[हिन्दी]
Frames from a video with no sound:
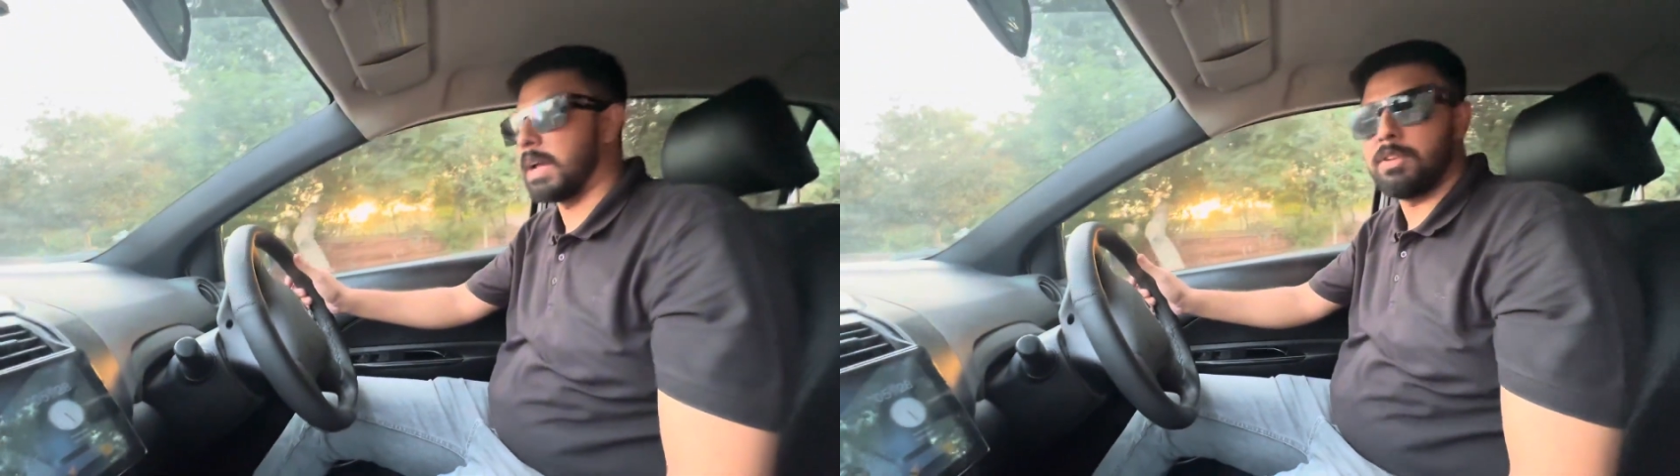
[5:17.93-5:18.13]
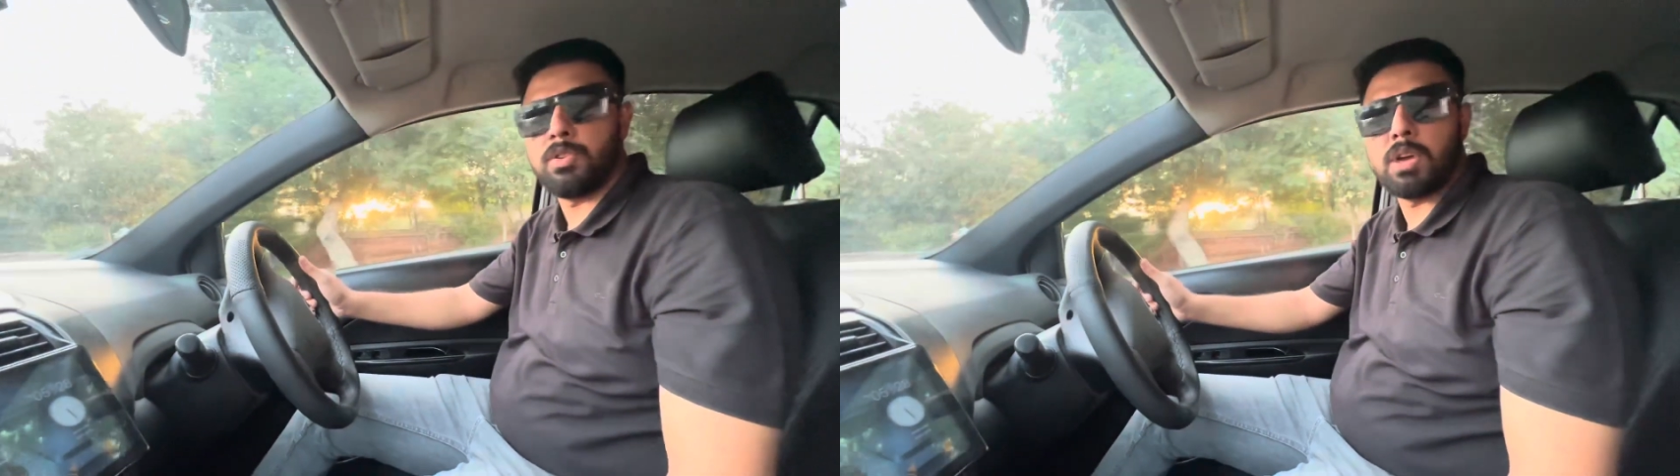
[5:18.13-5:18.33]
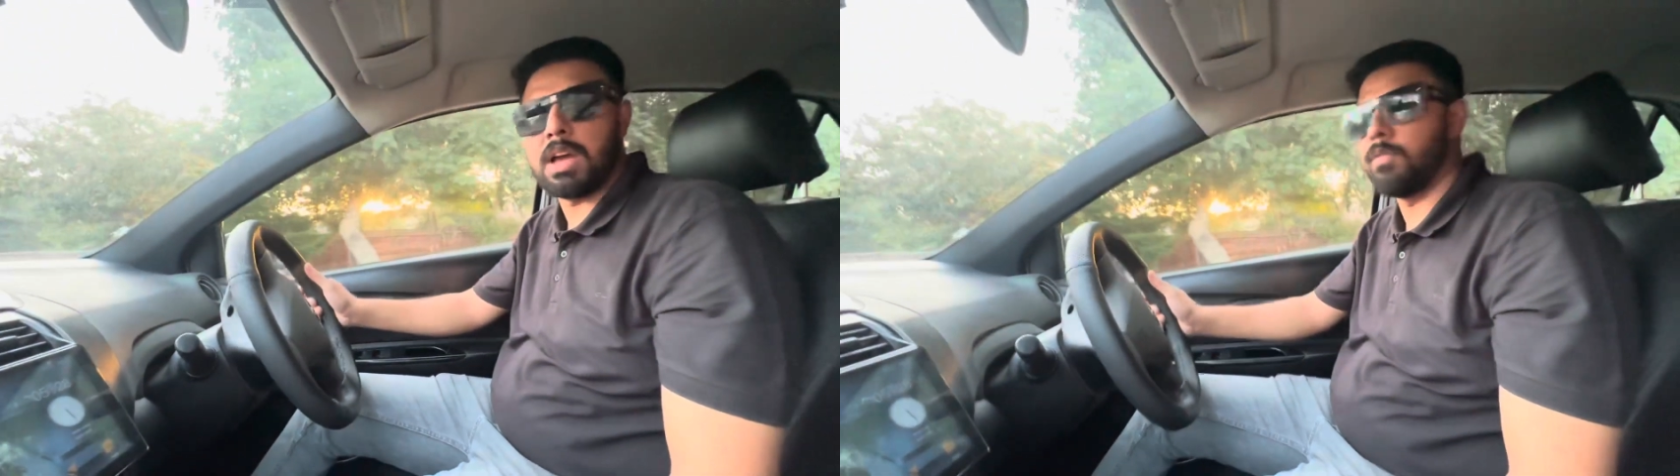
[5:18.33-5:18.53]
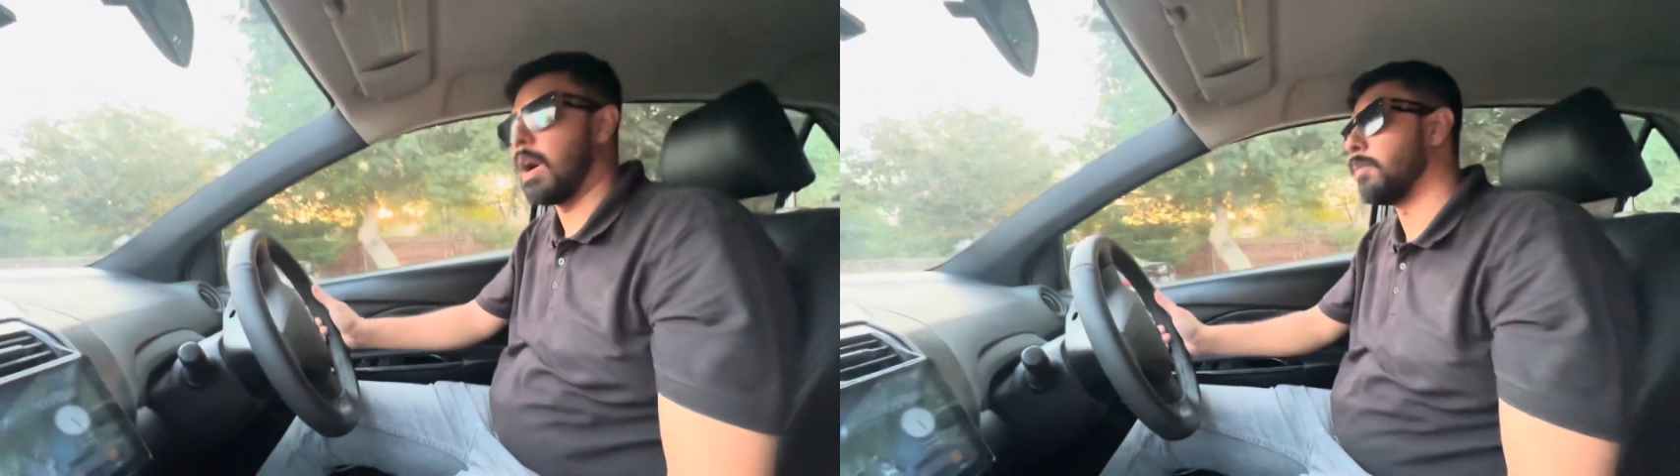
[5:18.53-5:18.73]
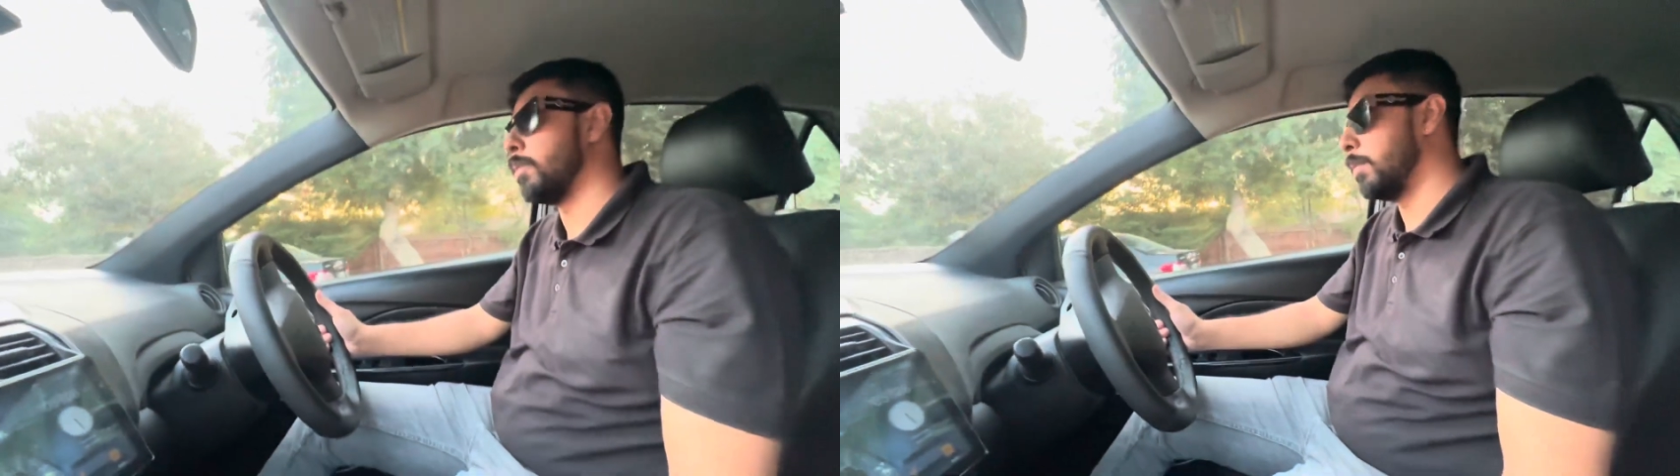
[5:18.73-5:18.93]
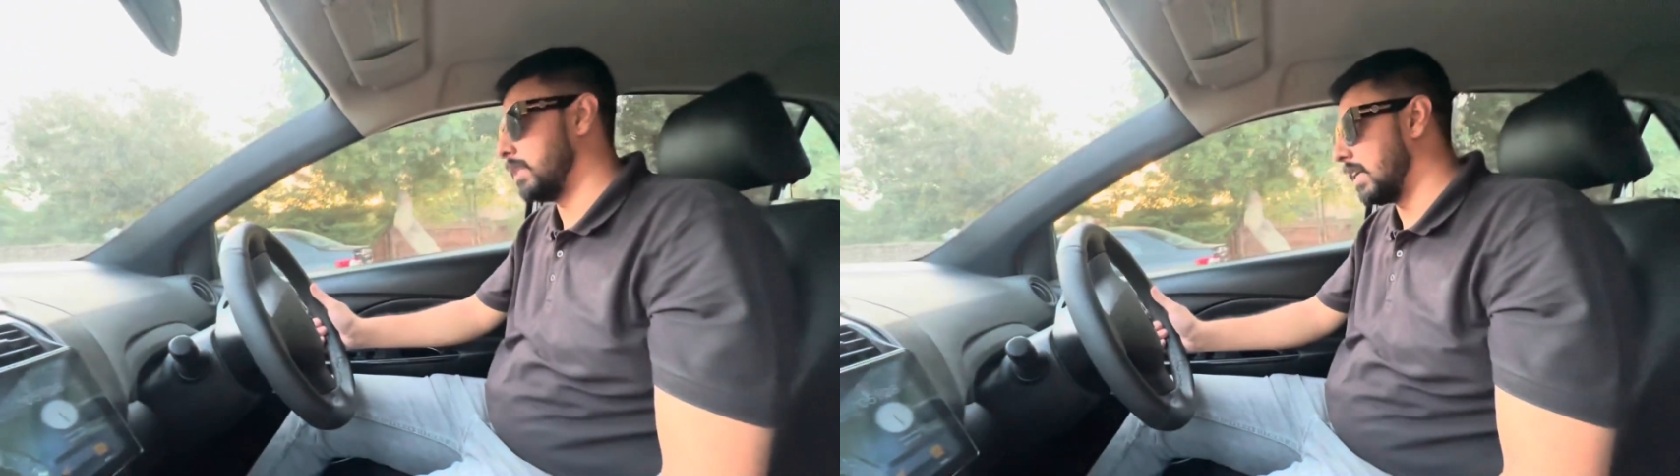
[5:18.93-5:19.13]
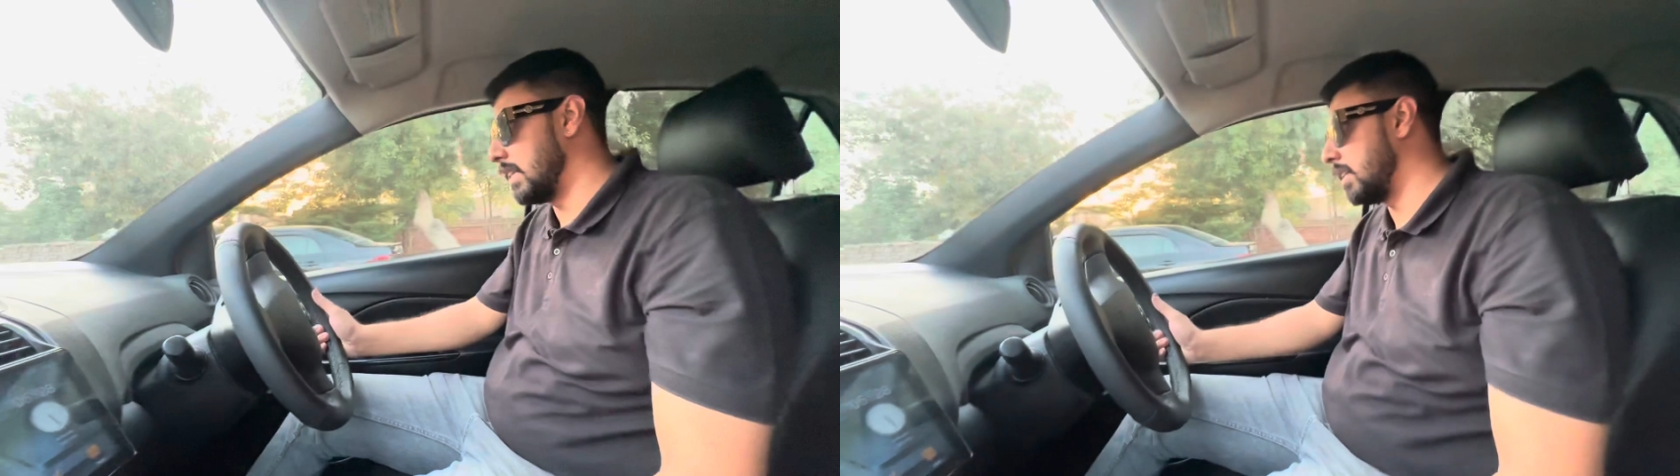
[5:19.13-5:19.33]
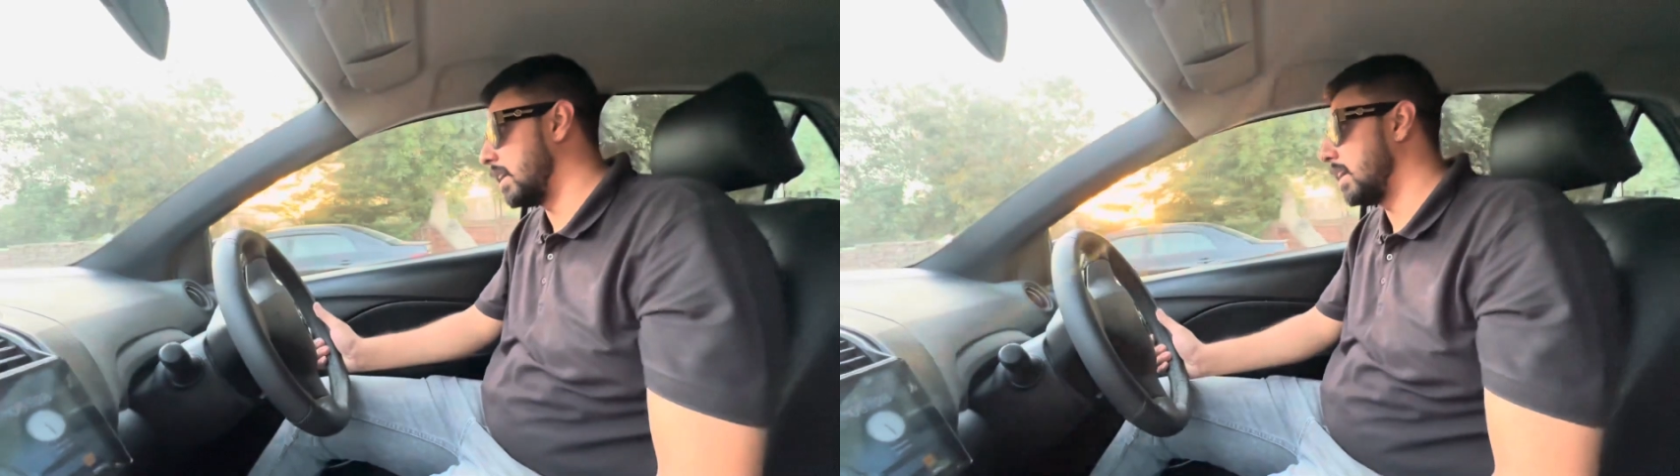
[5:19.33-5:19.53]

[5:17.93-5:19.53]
प्राइस जो है वो आपको भी बता देते